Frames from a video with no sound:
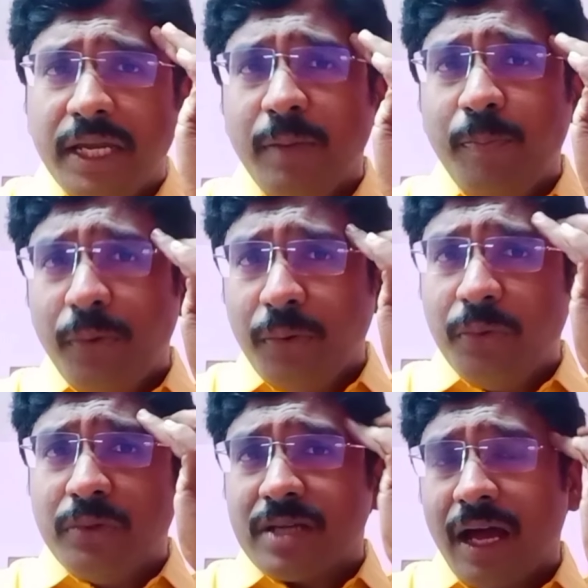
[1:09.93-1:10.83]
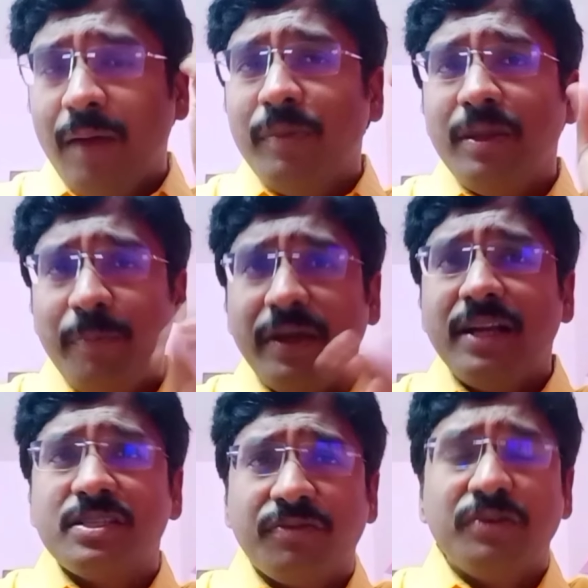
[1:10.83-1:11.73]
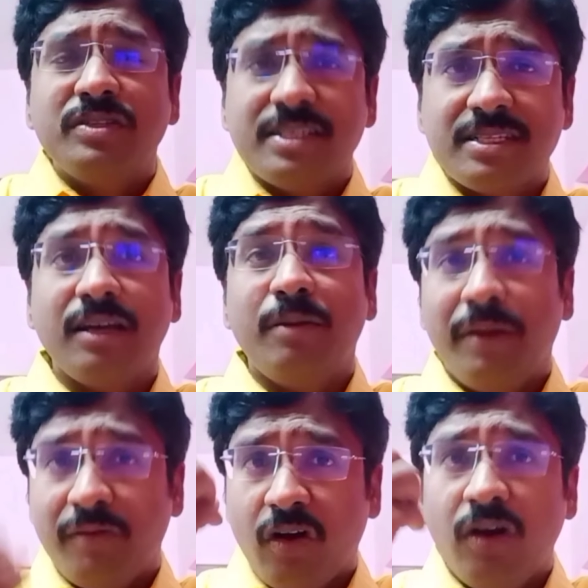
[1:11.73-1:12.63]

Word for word: ఇప్పుడు చాలామంది పేరెంట్స్ ఫోన్ చేసి సార్ మేము